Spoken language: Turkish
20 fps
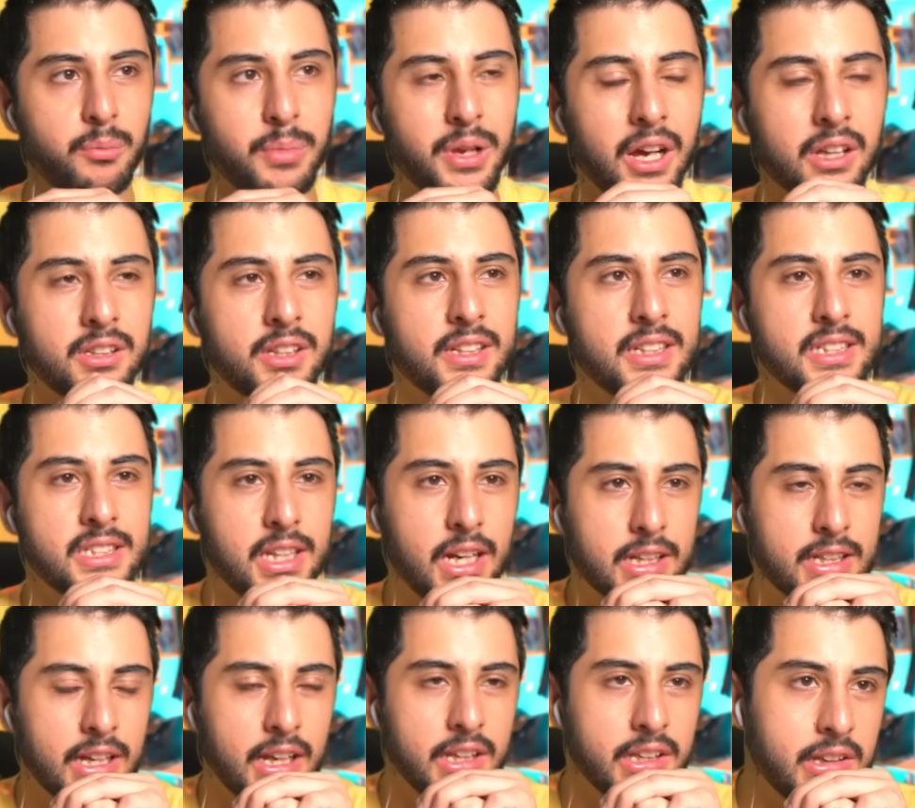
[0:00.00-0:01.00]
Bir yandan
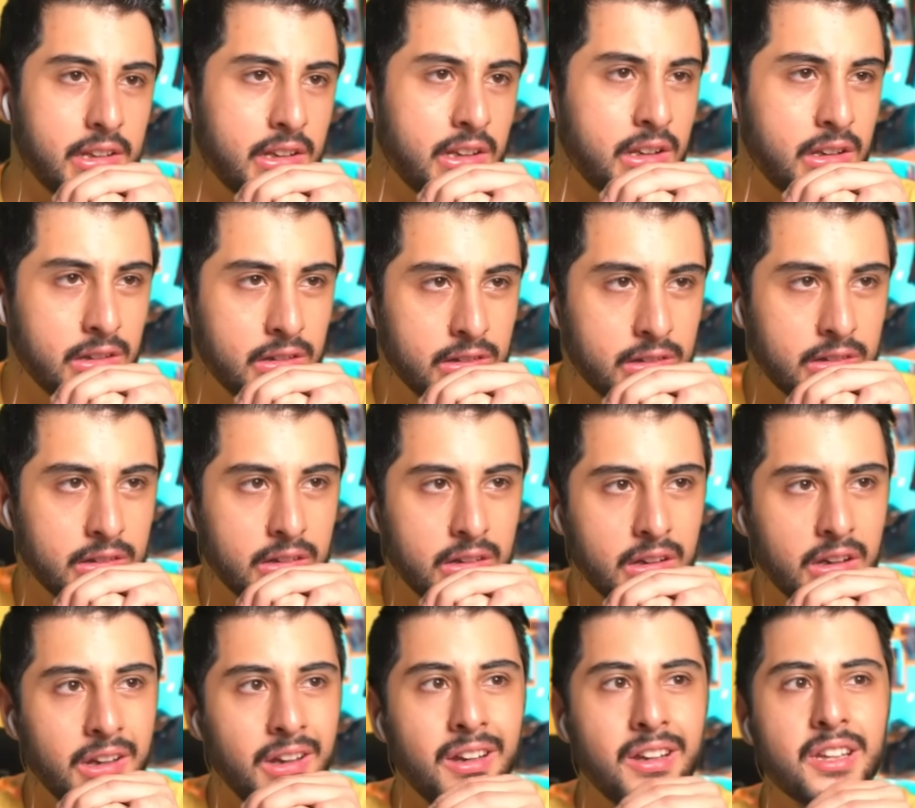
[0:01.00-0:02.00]
izlerken de
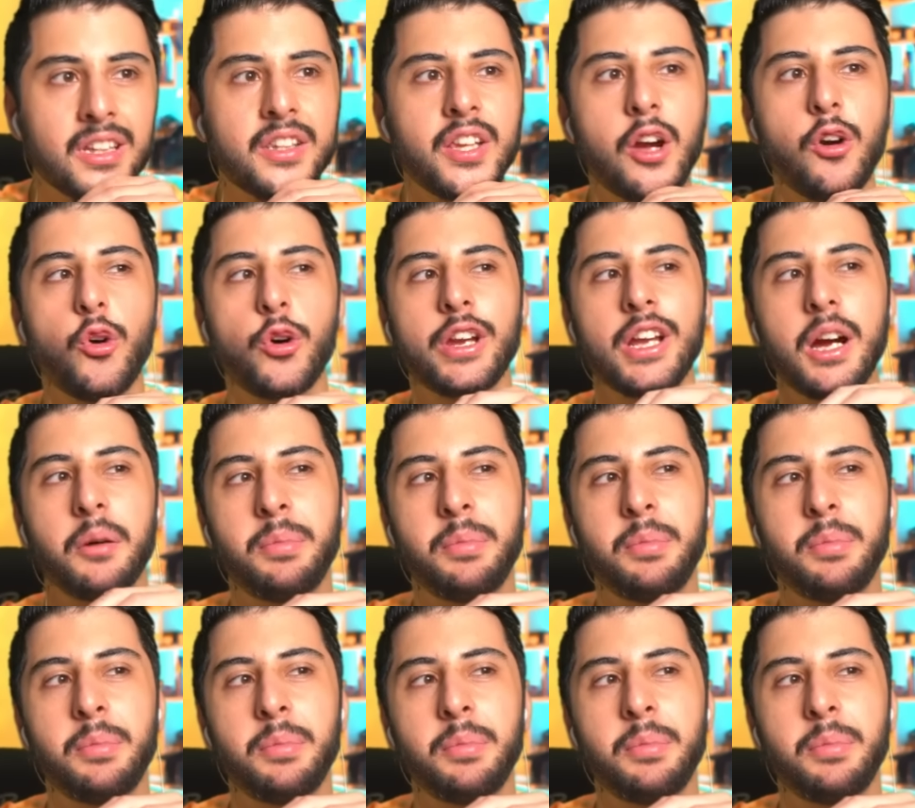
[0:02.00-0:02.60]
teori